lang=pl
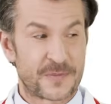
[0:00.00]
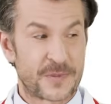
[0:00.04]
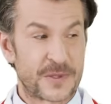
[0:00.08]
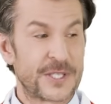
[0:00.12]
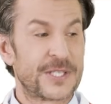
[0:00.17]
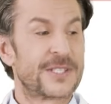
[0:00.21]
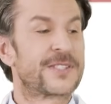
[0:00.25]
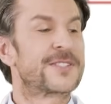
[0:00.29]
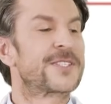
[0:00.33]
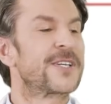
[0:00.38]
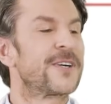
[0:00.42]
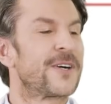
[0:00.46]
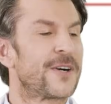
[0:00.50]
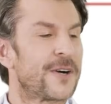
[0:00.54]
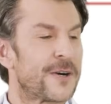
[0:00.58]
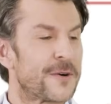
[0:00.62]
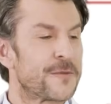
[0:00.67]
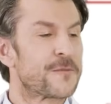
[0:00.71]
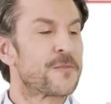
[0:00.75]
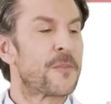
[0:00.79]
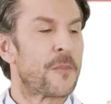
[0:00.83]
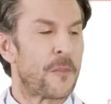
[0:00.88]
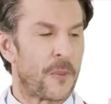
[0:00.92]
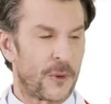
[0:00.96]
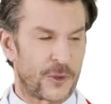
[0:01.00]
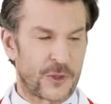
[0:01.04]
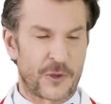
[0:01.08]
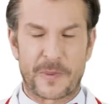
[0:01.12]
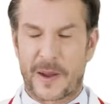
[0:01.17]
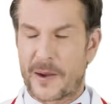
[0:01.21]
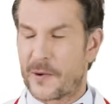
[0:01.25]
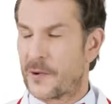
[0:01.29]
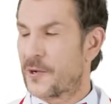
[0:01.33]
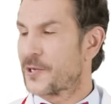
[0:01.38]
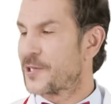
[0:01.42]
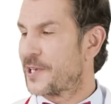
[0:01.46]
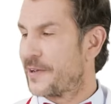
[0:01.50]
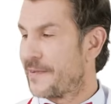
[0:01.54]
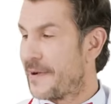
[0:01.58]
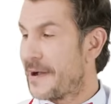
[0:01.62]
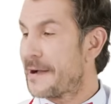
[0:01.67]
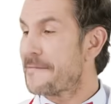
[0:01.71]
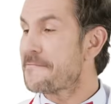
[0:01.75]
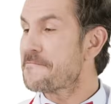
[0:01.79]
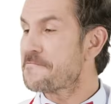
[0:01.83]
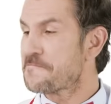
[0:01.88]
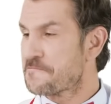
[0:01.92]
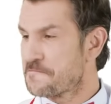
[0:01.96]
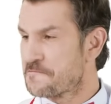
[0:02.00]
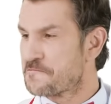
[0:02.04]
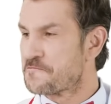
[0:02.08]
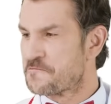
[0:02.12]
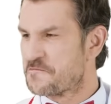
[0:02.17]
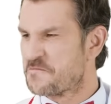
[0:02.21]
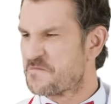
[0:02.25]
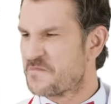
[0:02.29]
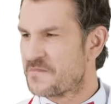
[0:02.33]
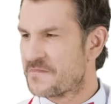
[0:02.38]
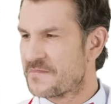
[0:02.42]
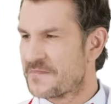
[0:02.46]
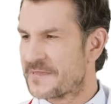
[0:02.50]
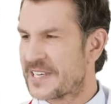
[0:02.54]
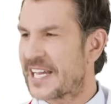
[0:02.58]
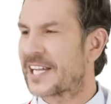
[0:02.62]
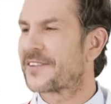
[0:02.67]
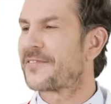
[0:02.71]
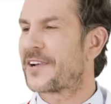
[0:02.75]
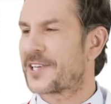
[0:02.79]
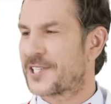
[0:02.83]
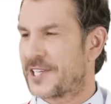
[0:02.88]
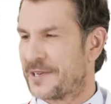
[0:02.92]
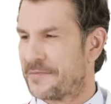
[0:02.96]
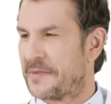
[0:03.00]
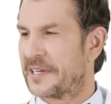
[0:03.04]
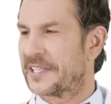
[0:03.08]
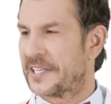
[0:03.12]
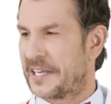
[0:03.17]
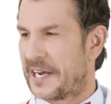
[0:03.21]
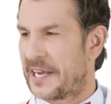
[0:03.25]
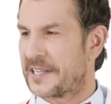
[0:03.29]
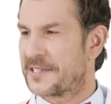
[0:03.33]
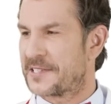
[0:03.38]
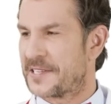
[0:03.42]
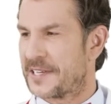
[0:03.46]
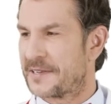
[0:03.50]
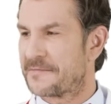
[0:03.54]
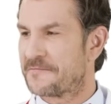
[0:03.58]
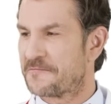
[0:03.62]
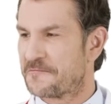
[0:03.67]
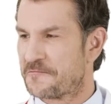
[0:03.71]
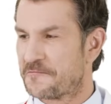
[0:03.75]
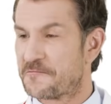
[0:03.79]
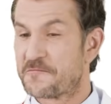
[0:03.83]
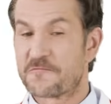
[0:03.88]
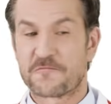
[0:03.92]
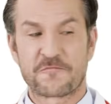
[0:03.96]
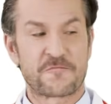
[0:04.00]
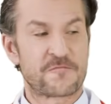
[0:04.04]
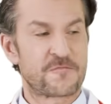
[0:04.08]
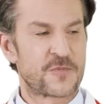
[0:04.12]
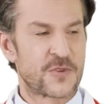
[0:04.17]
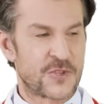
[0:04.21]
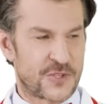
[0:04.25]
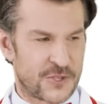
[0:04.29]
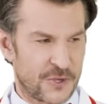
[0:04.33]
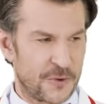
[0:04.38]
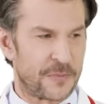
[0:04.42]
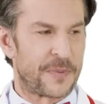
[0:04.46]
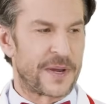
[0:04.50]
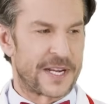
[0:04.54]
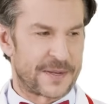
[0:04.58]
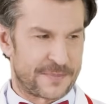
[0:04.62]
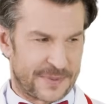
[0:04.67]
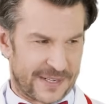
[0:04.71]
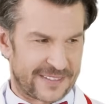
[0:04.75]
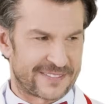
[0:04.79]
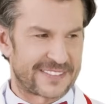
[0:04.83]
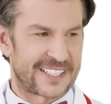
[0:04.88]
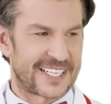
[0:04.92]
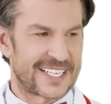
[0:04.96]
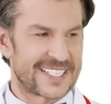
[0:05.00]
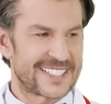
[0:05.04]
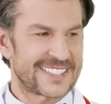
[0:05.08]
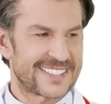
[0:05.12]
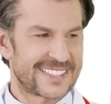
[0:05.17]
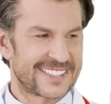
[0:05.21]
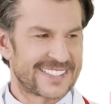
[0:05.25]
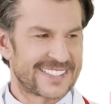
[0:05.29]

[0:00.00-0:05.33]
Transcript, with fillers: I co? Podobało się wam? Jak wasze materace? Super, prawda?